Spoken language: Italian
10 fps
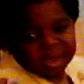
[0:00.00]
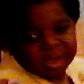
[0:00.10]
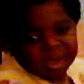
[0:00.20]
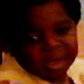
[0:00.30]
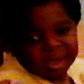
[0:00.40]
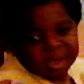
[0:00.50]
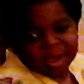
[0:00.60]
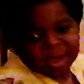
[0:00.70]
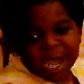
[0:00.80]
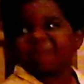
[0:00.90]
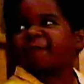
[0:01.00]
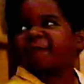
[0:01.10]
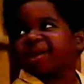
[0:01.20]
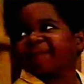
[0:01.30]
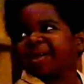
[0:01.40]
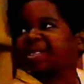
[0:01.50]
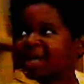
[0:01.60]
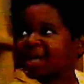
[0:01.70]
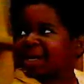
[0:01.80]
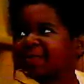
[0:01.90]
Già, ho paura che se
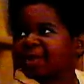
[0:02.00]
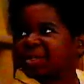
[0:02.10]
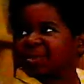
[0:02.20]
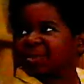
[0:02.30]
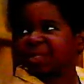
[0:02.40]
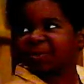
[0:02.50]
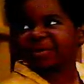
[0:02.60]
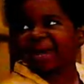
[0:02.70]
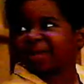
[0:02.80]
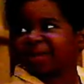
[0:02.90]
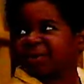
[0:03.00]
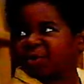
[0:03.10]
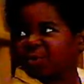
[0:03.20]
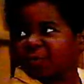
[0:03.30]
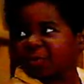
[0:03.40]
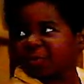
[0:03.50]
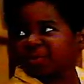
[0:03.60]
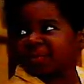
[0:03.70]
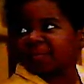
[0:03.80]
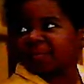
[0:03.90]
gli dico qualcosa magari dopo non mi vorrà
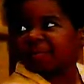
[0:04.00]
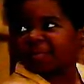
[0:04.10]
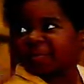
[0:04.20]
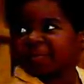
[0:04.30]
più bene.